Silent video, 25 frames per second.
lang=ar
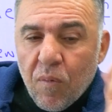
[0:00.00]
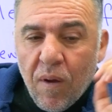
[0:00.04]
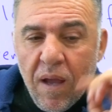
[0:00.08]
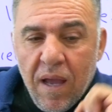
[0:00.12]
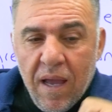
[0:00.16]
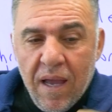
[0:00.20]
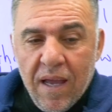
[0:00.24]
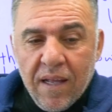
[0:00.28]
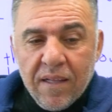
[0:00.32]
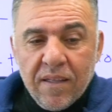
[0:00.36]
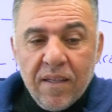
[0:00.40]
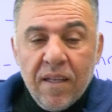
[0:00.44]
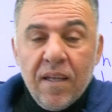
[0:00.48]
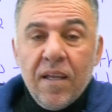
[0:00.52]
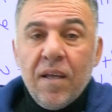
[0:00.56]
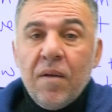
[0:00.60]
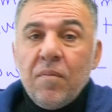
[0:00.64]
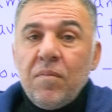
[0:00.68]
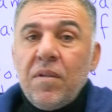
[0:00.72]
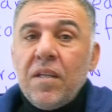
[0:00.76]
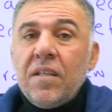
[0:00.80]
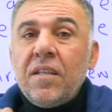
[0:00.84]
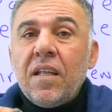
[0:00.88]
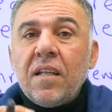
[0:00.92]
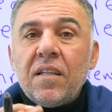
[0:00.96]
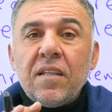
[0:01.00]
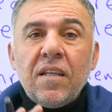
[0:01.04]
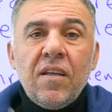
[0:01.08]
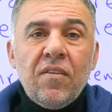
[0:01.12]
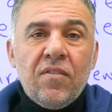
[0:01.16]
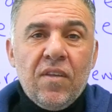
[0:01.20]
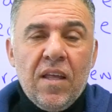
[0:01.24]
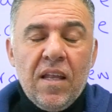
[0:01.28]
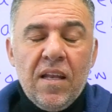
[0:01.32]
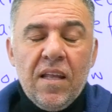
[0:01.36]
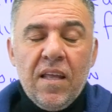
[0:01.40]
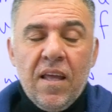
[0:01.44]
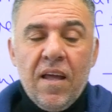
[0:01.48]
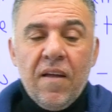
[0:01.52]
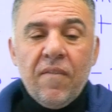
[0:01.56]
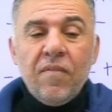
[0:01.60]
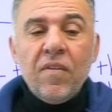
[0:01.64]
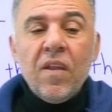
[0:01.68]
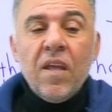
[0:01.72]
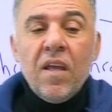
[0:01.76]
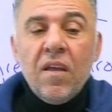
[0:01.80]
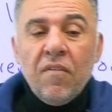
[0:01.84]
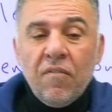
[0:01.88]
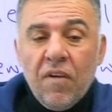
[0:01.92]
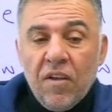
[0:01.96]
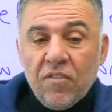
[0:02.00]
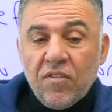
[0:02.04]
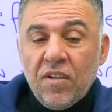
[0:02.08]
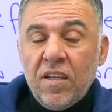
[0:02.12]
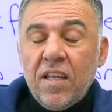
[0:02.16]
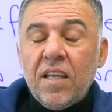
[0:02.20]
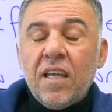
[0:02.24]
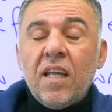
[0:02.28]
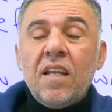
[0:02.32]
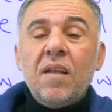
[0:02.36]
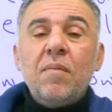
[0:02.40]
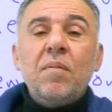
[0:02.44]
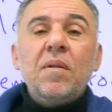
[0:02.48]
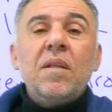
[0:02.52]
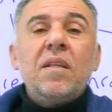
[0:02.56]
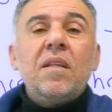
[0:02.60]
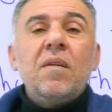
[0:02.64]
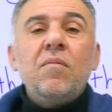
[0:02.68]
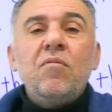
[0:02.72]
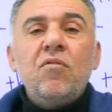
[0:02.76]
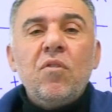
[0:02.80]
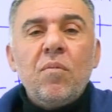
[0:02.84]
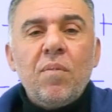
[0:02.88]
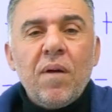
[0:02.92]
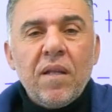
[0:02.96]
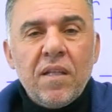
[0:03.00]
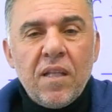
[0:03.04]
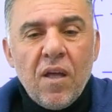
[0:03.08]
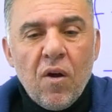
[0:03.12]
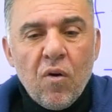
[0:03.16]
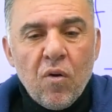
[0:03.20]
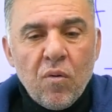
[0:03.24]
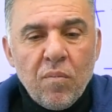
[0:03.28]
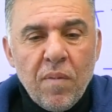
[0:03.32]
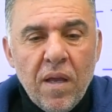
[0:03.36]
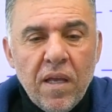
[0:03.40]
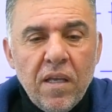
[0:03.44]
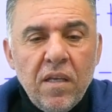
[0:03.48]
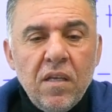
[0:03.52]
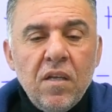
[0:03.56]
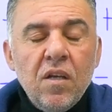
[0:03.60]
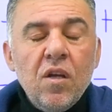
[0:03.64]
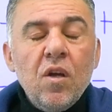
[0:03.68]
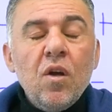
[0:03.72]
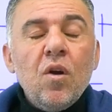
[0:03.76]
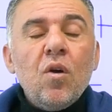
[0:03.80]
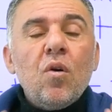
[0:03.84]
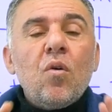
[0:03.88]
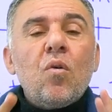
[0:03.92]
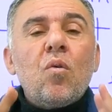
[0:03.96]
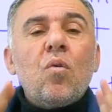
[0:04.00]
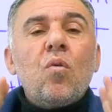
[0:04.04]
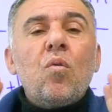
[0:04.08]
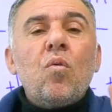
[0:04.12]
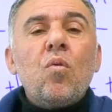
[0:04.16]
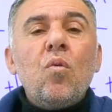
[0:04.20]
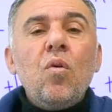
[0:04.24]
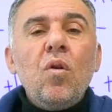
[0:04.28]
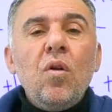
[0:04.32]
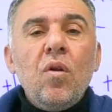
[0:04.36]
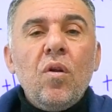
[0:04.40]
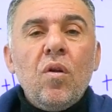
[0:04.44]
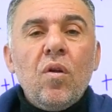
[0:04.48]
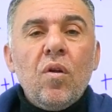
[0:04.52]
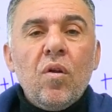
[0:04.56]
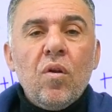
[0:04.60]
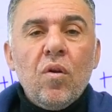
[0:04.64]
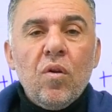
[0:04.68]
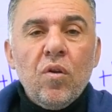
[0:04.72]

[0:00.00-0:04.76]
واحد تقدر تقيس عليها فعشان هيك انا بدي تمشي بهداوه معي كل